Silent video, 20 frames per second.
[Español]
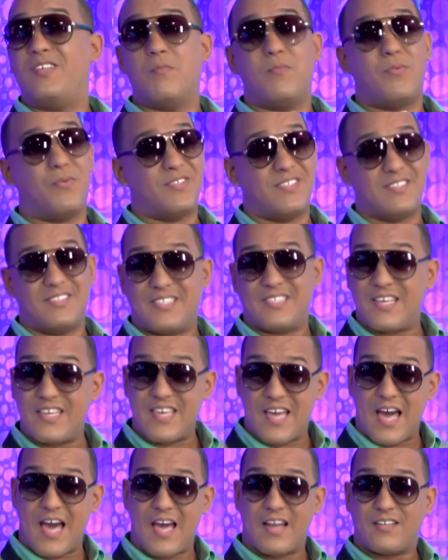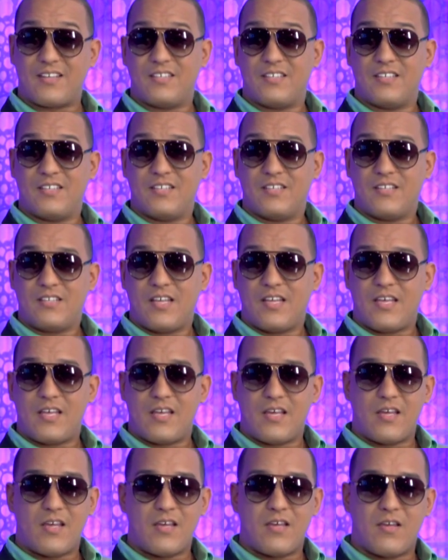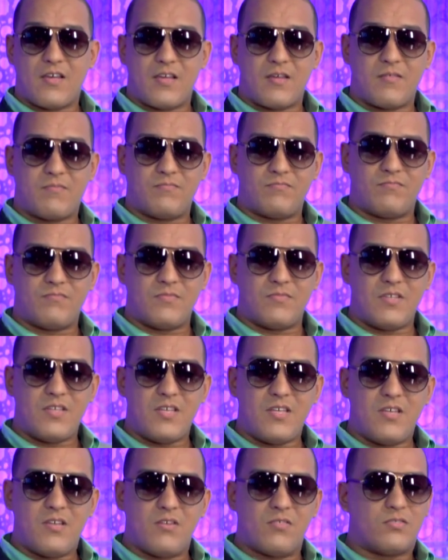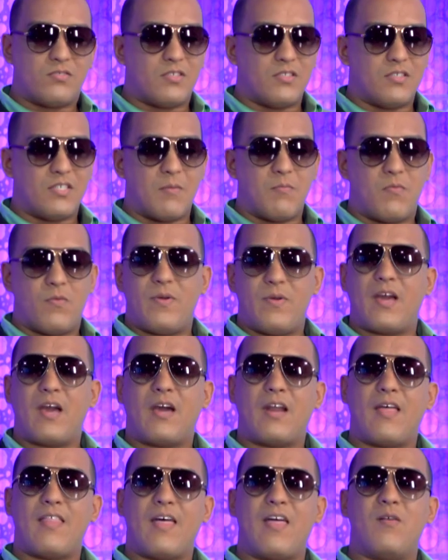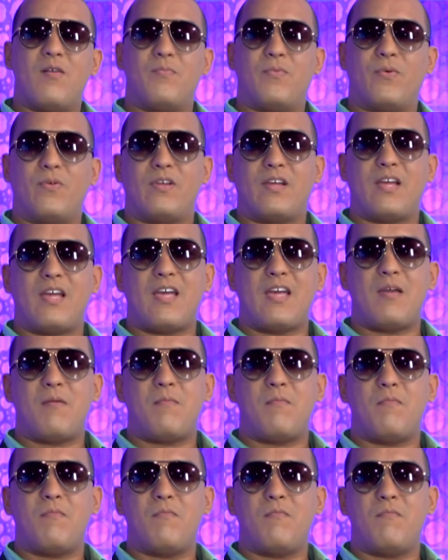tiempo de ensayar eh, y nos sentíamos bien agradados porque